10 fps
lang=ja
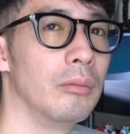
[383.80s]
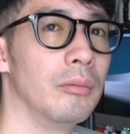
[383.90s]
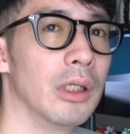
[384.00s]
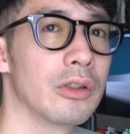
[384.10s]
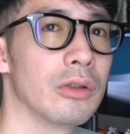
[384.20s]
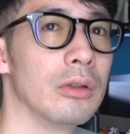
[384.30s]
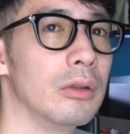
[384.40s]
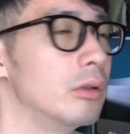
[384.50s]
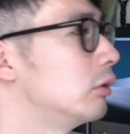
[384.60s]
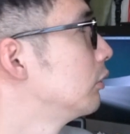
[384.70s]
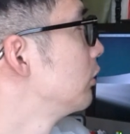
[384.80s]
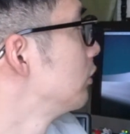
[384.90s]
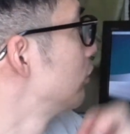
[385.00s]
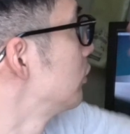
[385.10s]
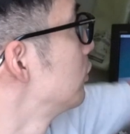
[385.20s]
まず
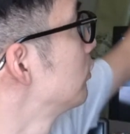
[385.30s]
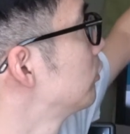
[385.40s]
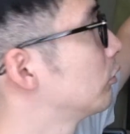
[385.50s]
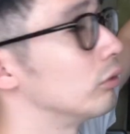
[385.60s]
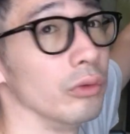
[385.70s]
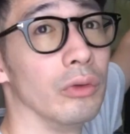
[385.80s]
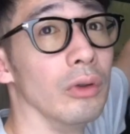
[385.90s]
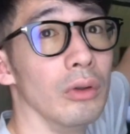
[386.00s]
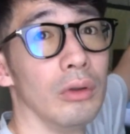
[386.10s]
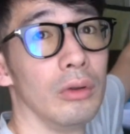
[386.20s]
この